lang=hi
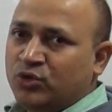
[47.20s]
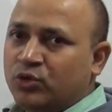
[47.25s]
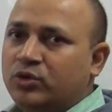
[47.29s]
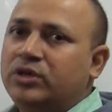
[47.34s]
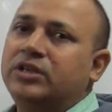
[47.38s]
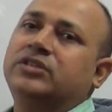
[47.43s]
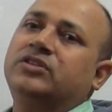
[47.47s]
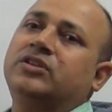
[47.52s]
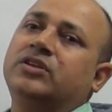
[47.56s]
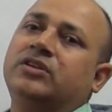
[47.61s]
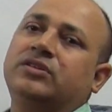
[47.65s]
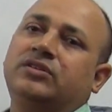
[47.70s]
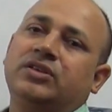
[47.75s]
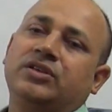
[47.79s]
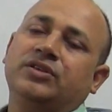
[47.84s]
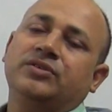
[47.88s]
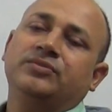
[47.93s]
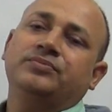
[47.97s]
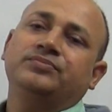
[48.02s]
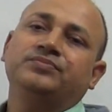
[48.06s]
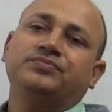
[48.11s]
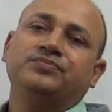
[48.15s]
तो कर सकते
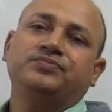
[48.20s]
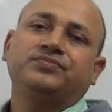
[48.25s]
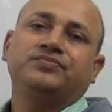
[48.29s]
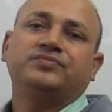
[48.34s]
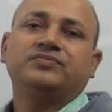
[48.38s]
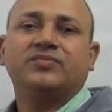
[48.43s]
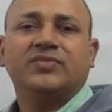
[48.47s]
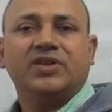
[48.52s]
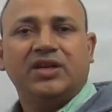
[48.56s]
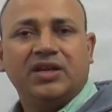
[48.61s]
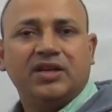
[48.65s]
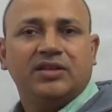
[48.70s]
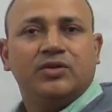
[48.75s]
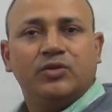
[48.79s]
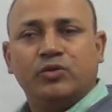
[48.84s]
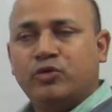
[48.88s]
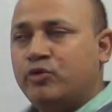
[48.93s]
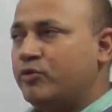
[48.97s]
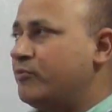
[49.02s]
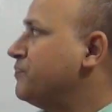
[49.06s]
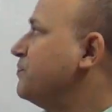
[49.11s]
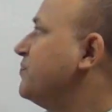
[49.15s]
हैं है ना
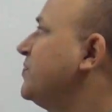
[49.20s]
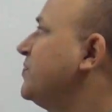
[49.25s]
देखो